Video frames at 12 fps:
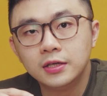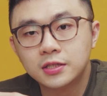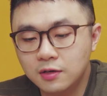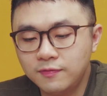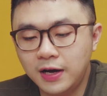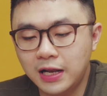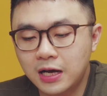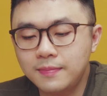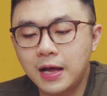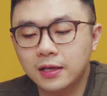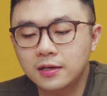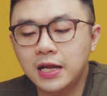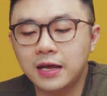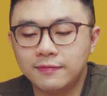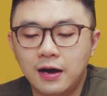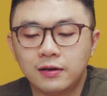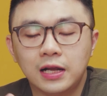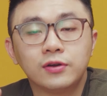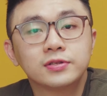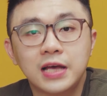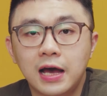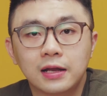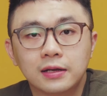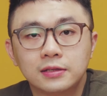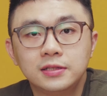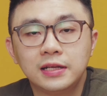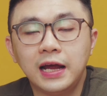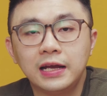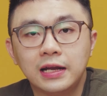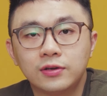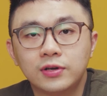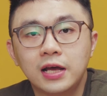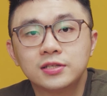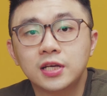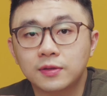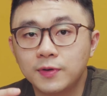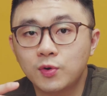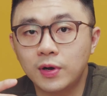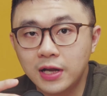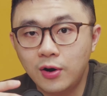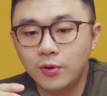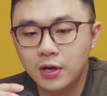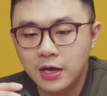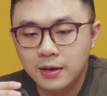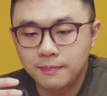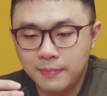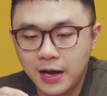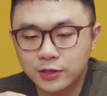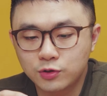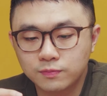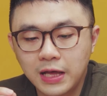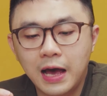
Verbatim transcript: chứ không phải là các bạn cứ để vào là nó sạc như thế này là nó đã diệt vi khuẩn đâu mà chúng